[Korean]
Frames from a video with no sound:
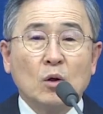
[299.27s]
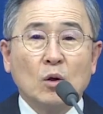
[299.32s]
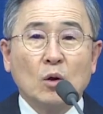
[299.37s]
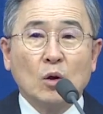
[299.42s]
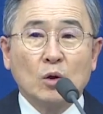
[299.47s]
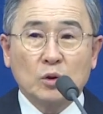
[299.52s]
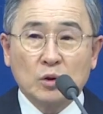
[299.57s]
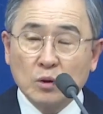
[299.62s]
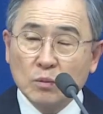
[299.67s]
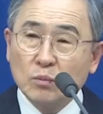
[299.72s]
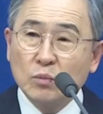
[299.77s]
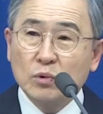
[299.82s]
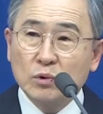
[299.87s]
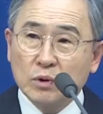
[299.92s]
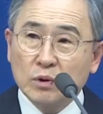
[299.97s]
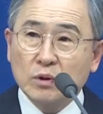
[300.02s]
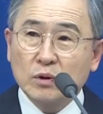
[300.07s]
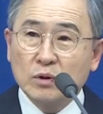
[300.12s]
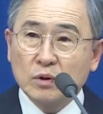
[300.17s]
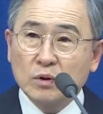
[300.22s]
어떤
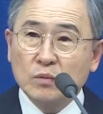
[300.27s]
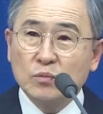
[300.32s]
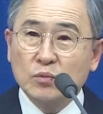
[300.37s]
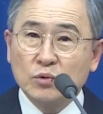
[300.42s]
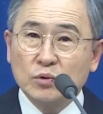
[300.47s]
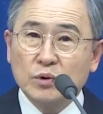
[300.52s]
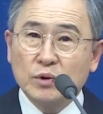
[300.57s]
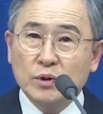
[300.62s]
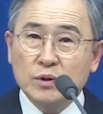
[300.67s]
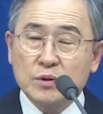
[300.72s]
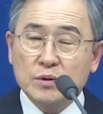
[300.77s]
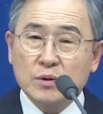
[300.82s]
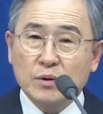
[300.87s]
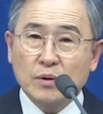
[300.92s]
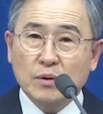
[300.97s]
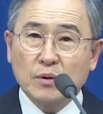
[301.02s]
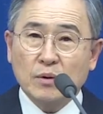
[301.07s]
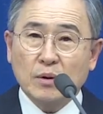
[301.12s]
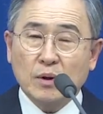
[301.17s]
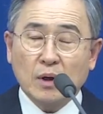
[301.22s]
분들은 그런 분들이
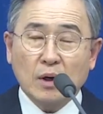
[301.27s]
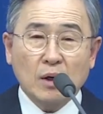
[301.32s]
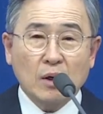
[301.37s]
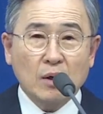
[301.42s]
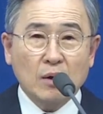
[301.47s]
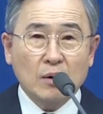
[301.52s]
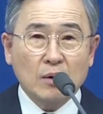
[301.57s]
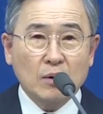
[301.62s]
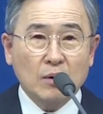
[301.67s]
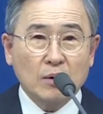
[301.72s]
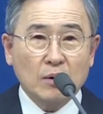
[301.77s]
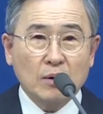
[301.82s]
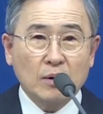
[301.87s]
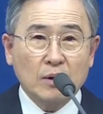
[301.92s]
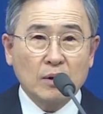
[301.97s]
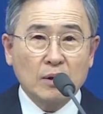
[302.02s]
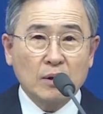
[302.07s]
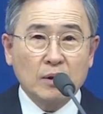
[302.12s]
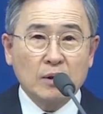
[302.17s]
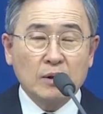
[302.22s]
있어요.
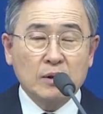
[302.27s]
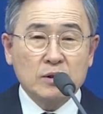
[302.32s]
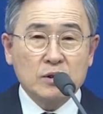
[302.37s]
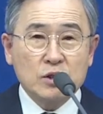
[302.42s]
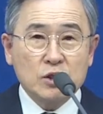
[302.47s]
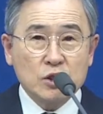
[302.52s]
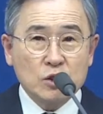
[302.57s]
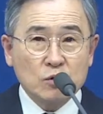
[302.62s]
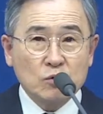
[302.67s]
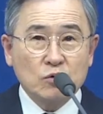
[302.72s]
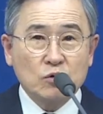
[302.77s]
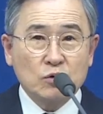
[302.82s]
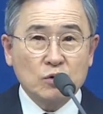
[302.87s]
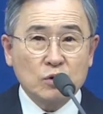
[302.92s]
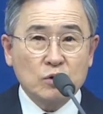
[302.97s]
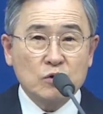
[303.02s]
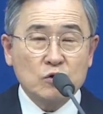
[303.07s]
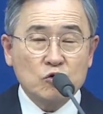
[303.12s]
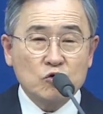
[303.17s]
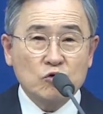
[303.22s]

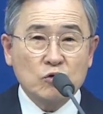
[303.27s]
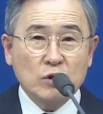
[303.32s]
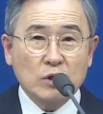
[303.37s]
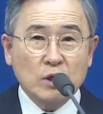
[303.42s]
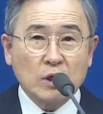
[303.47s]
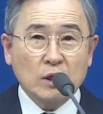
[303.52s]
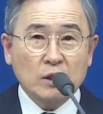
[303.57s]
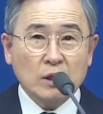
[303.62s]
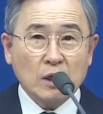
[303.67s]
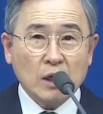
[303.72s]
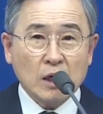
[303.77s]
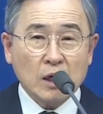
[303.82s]
친구들은 주일날 다